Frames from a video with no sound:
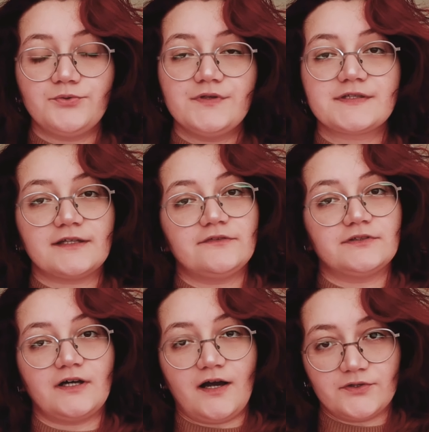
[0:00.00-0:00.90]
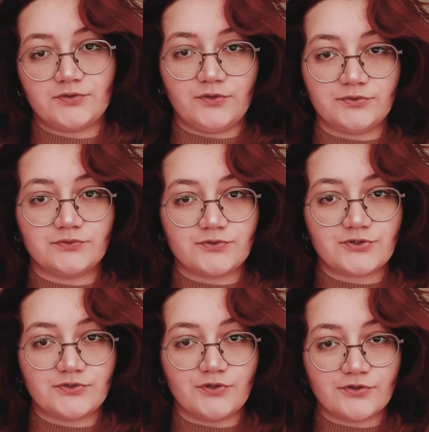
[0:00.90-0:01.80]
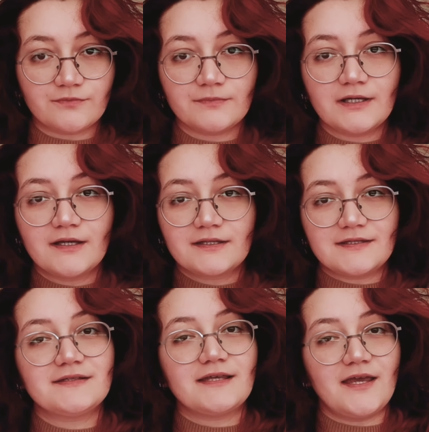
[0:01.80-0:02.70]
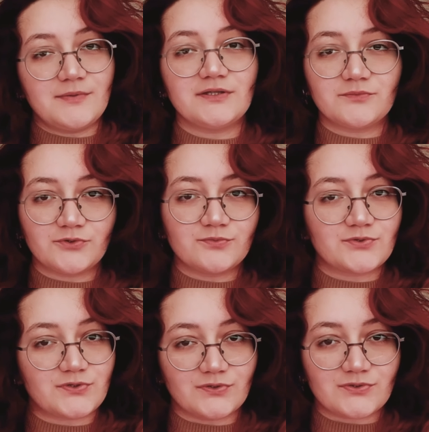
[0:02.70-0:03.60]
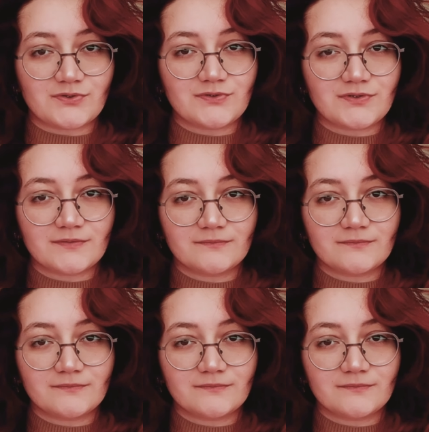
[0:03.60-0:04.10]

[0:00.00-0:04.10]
Louis Sullivan'a ait olduğunu düşünüyorum ki eminim duymuşsunuzdur.